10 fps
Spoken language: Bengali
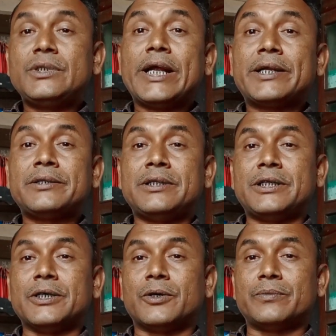নেট
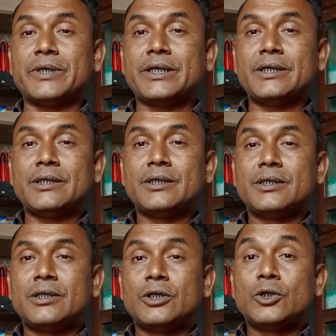দিতে হবে
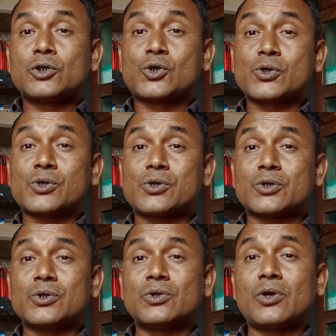সুস্থ
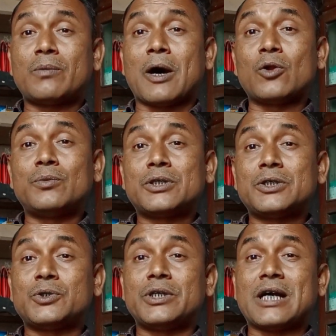সুন্দর ভালো মতে
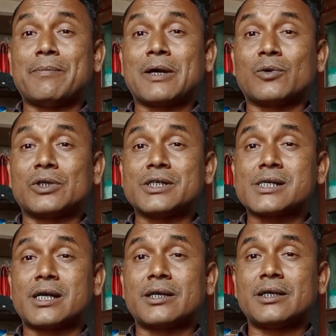যদি কামার করতে
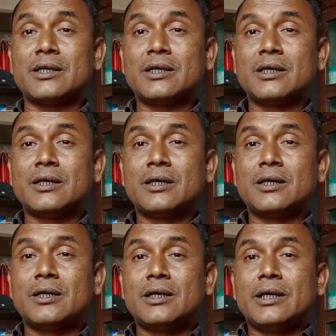চান
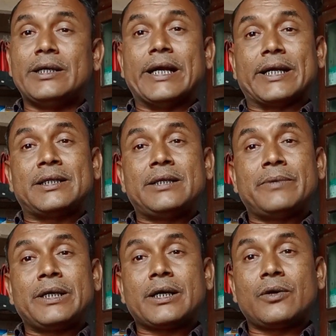নেট
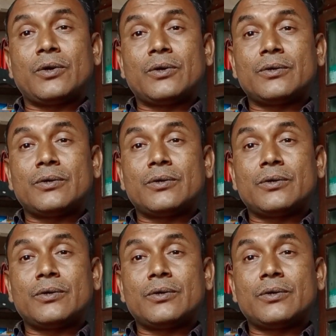দিবেন কেন